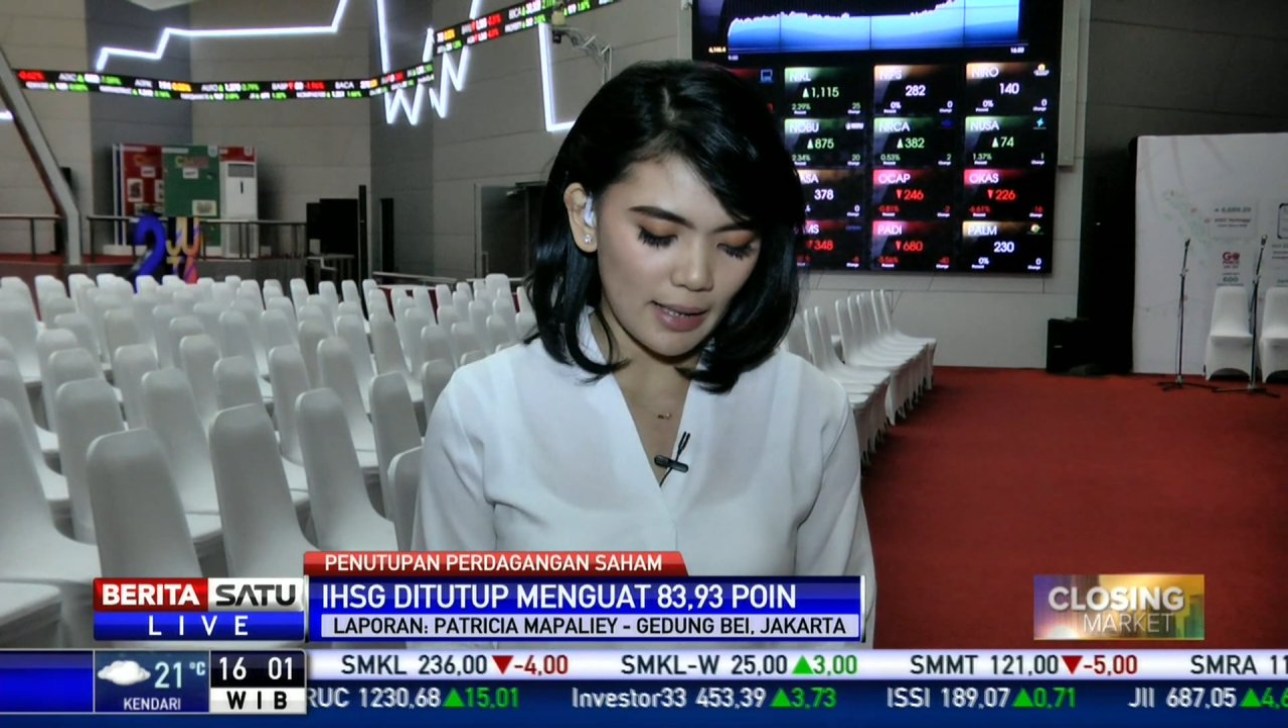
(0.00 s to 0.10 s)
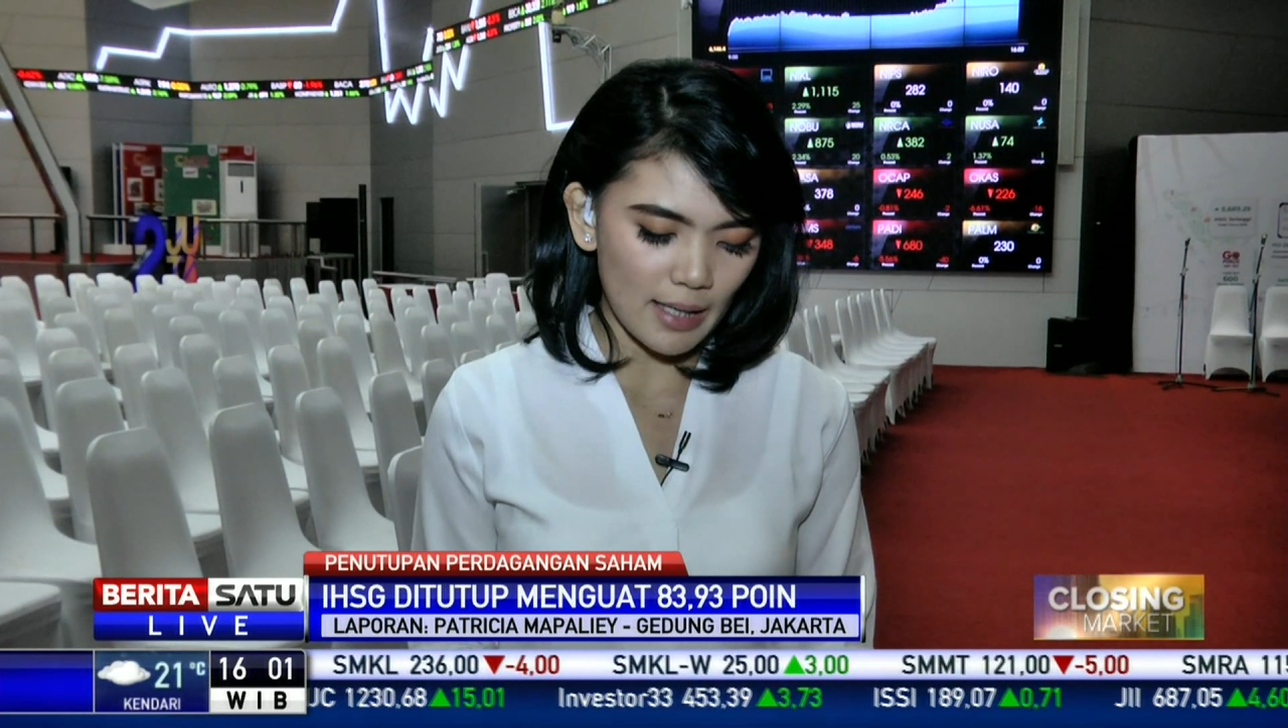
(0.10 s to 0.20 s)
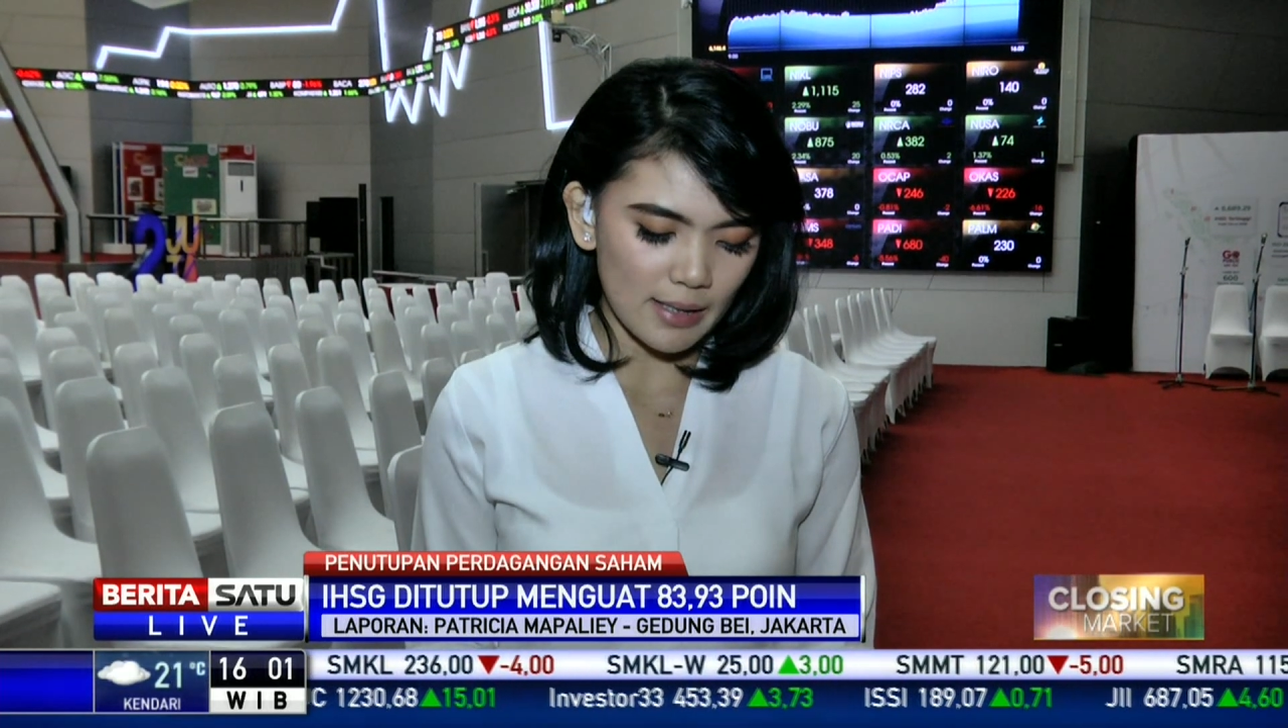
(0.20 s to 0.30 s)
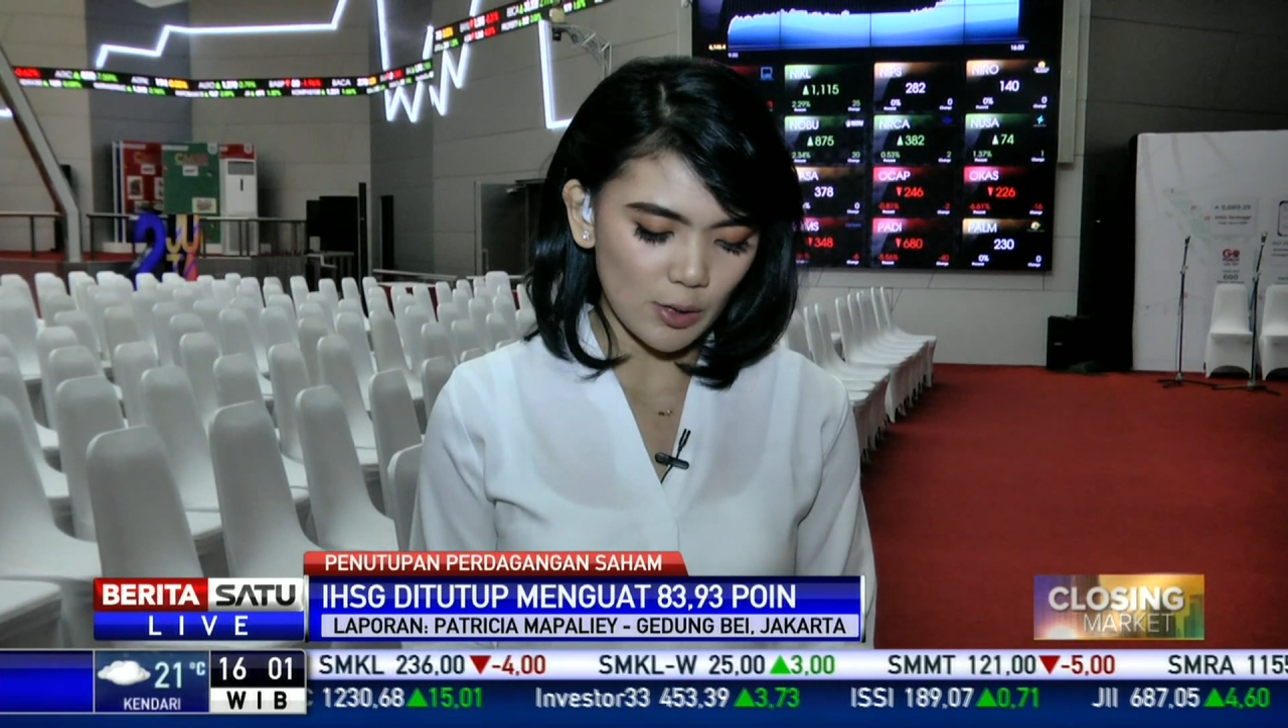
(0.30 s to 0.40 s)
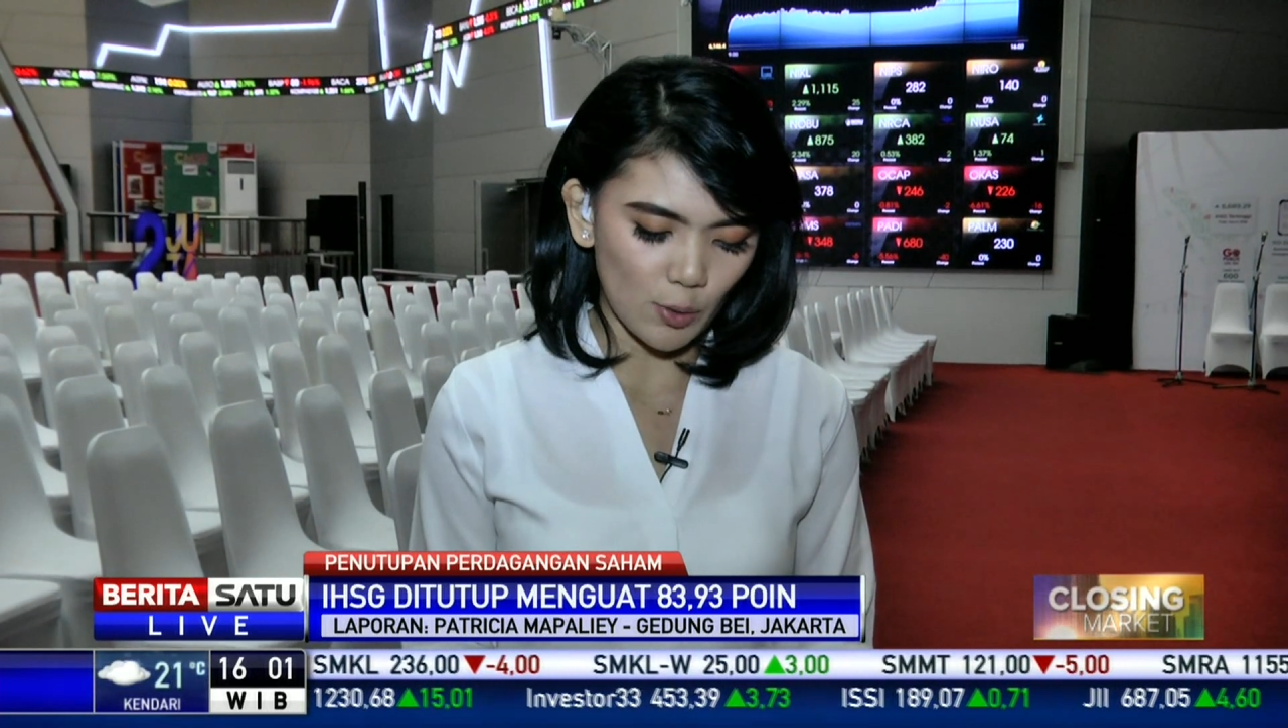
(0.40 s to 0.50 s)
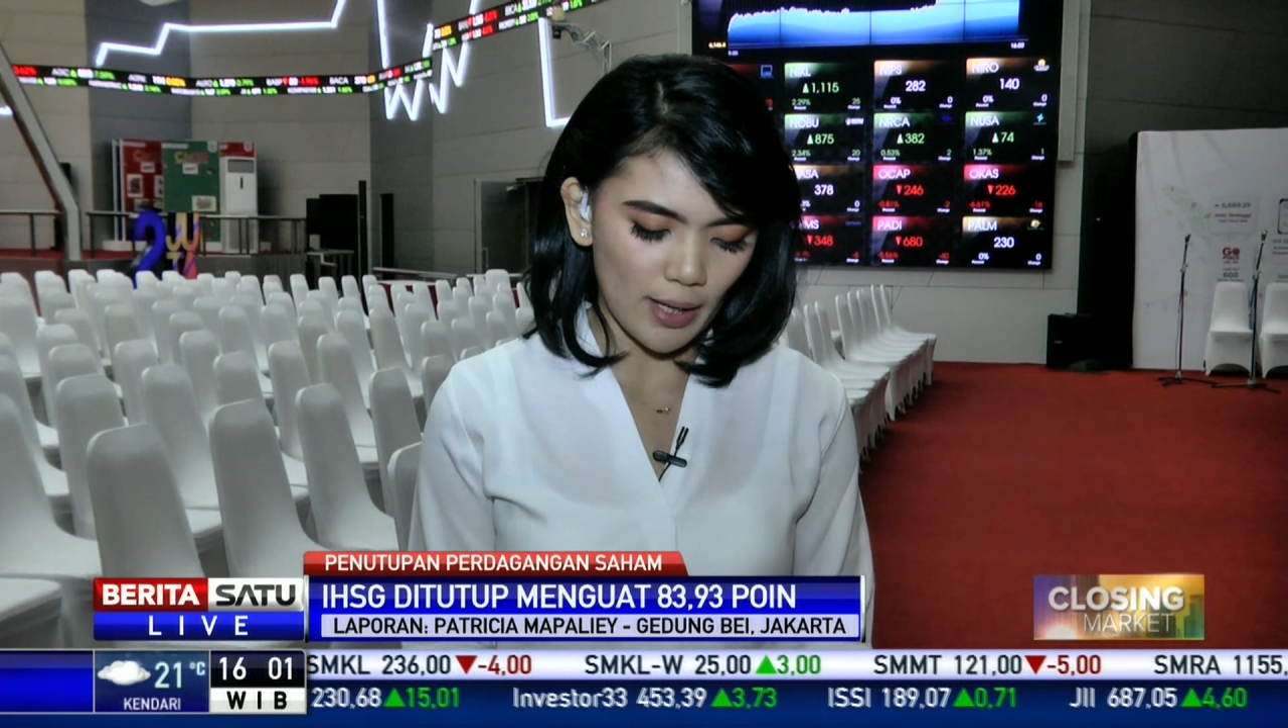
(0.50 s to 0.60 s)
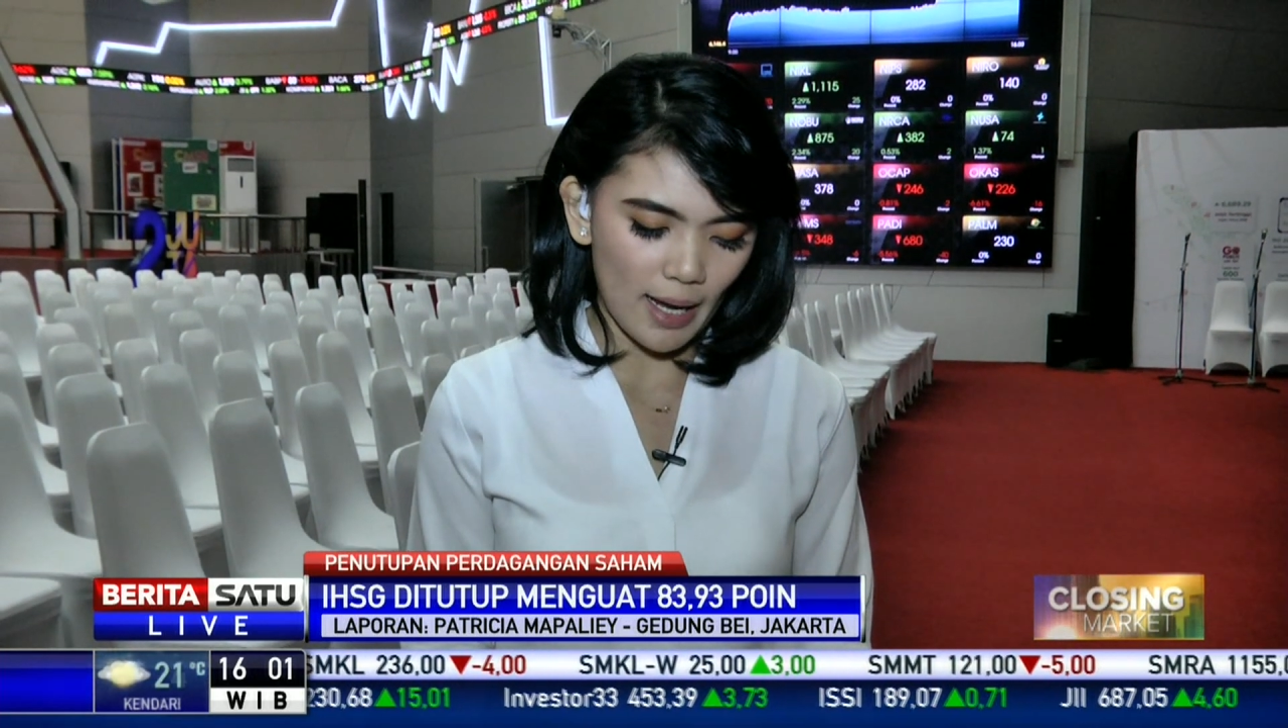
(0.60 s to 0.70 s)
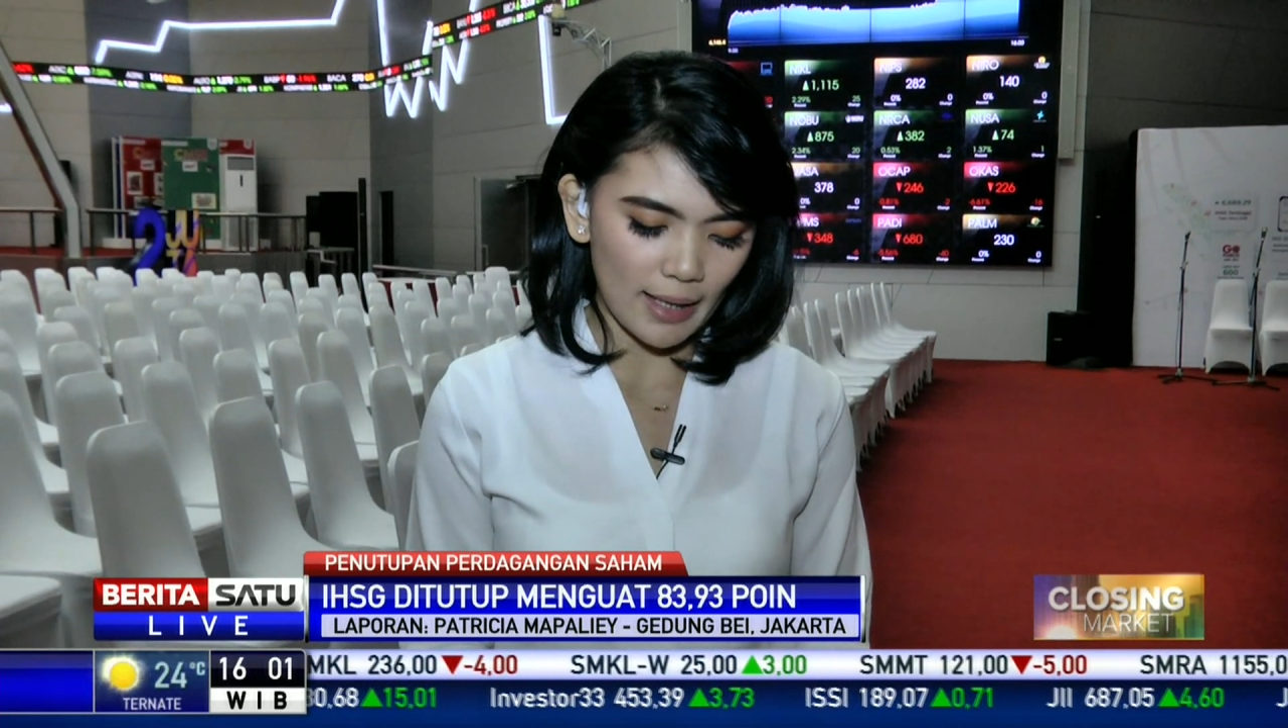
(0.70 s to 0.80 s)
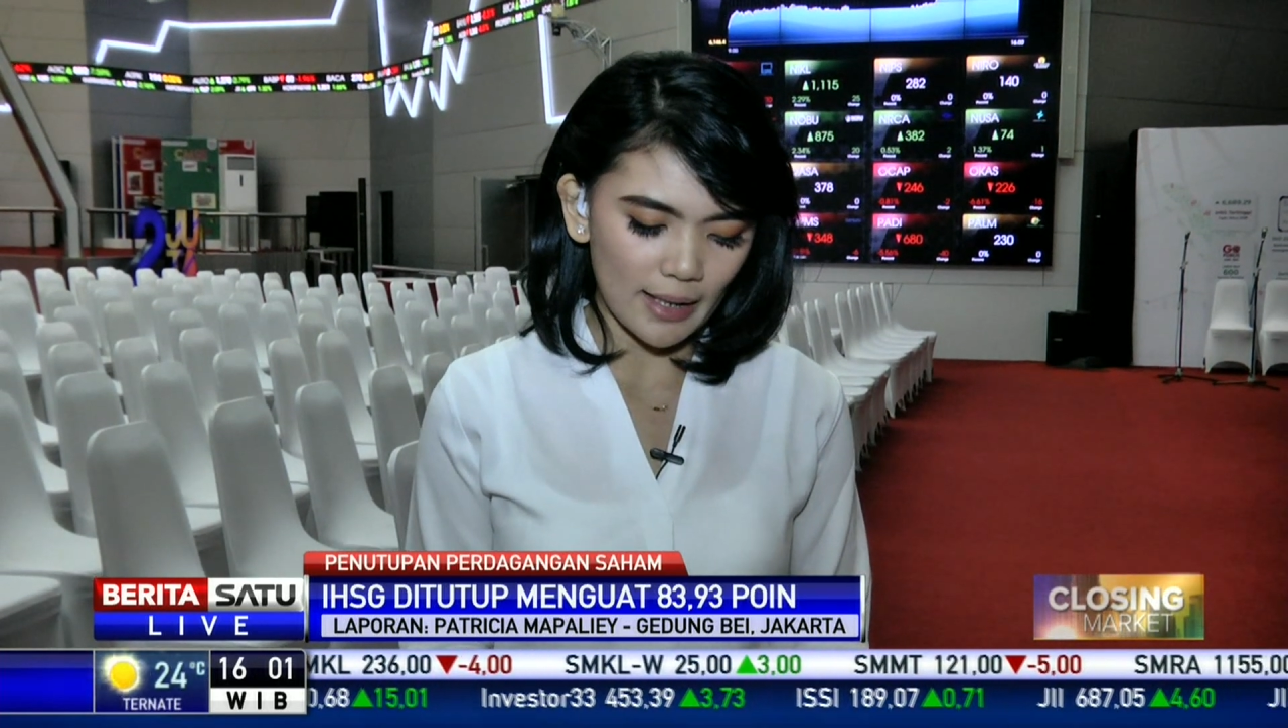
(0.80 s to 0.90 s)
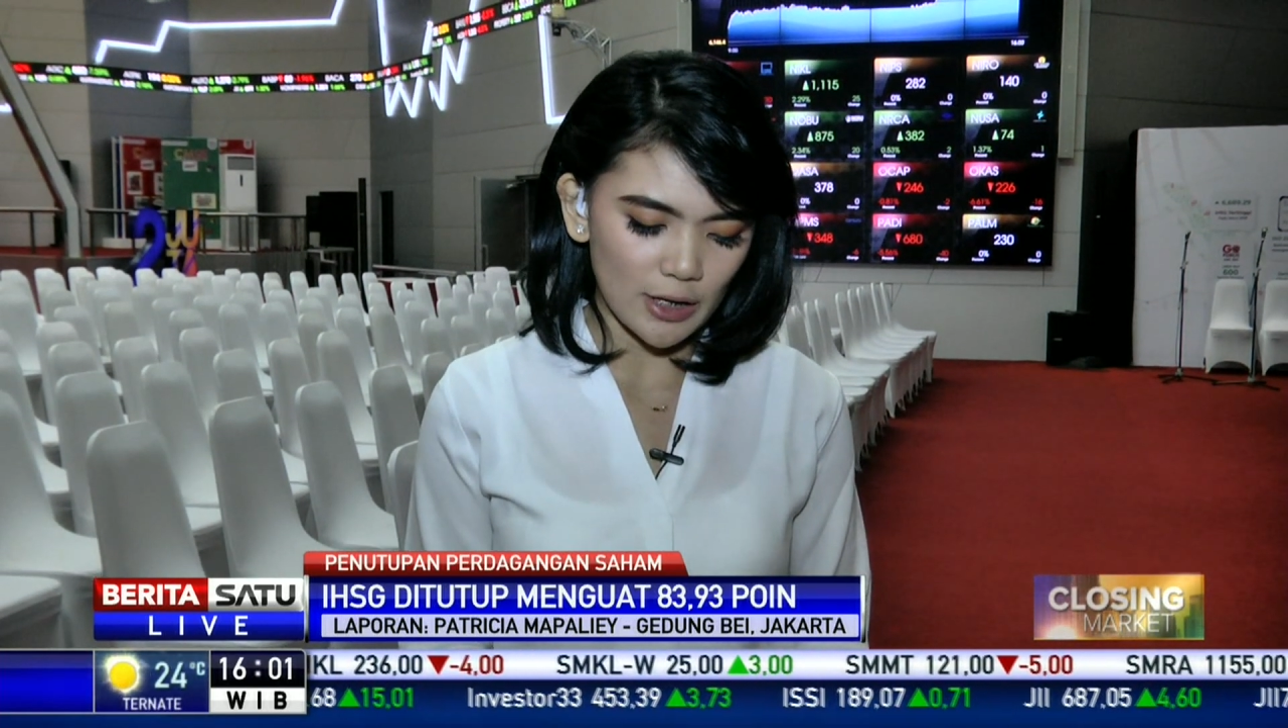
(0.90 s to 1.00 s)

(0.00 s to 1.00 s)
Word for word: di zona